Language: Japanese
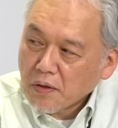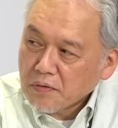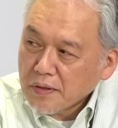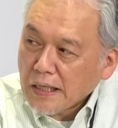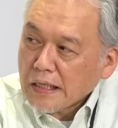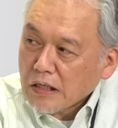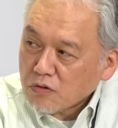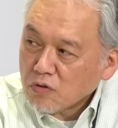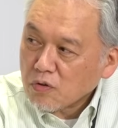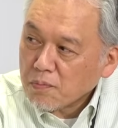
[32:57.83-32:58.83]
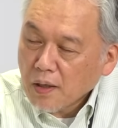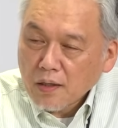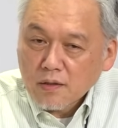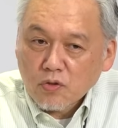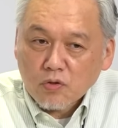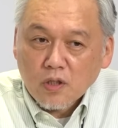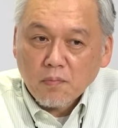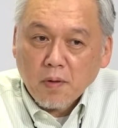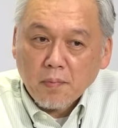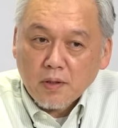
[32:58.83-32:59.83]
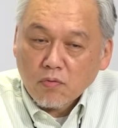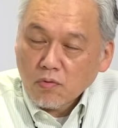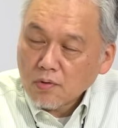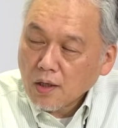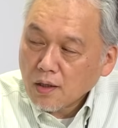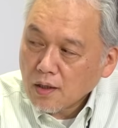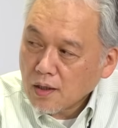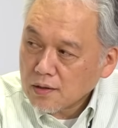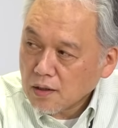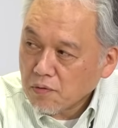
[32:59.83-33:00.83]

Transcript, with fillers: は言わないけど、特に今まだコロナ禍で